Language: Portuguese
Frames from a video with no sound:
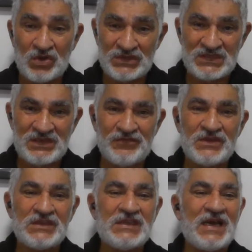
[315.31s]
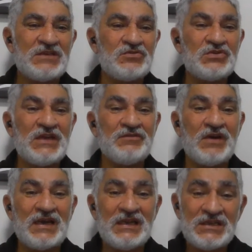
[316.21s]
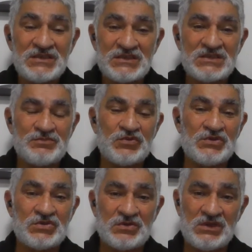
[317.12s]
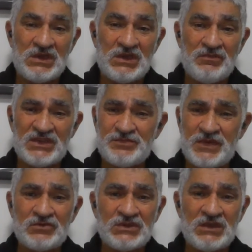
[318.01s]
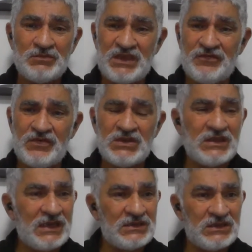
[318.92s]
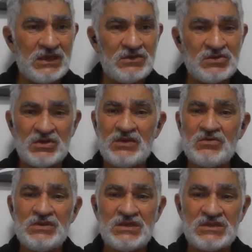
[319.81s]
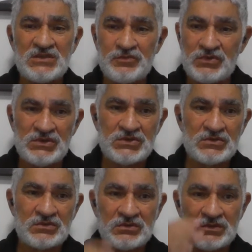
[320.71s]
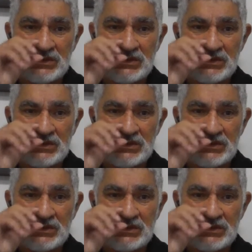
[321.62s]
Nossas afinidades nos levaram a eleger esses políticos. Mas perguntando, que afinidade tem? se eu nem conheço esse político?